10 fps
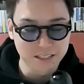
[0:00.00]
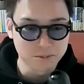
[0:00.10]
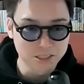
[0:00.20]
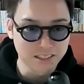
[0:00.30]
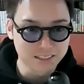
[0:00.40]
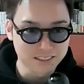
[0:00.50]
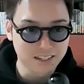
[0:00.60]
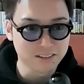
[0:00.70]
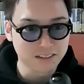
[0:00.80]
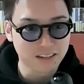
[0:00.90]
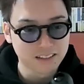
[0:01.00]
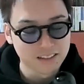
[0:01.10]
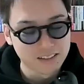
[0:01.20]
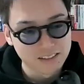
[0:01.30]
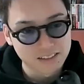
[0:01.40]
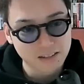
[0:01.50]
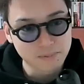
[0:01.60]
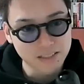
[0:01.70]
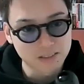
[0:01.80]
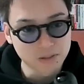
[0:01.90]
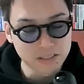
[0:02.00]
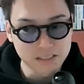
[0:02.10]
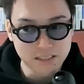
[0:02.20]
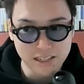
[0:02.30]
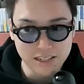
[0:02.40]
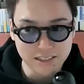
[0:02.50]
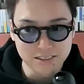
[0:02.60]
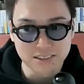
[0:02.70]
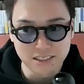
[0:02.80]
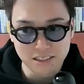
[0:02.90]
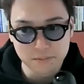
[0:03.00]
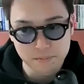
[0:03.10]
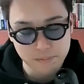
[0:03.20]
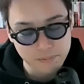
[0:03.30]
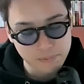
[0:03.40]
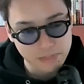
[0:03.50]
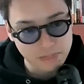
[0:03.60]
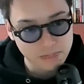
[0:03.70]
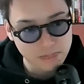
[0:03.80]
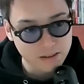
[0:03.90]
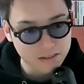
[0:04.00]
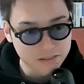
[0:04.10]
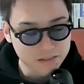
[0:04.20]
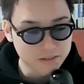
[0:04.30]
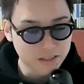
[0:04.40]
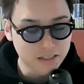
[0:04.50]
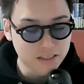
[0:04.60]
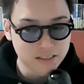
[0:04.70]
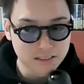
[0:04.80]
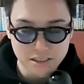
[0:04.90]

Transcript: 誰でもって感じじゃないので、やっぱりすごい限られるんでね。うちは、